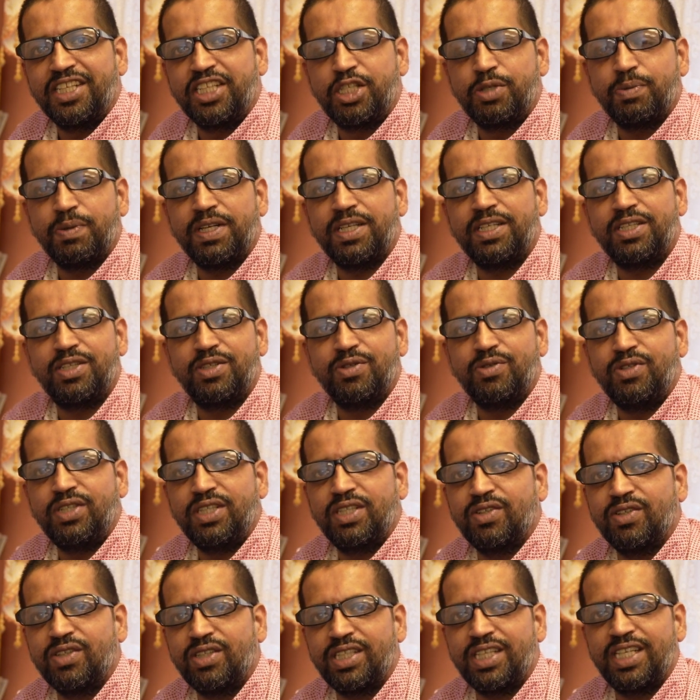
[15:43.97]
一番じゅうに
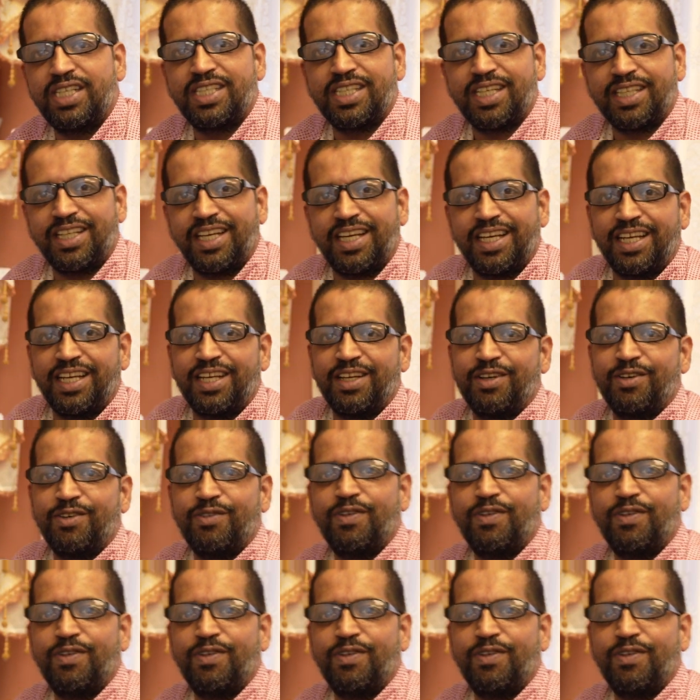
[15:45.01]
こ星座で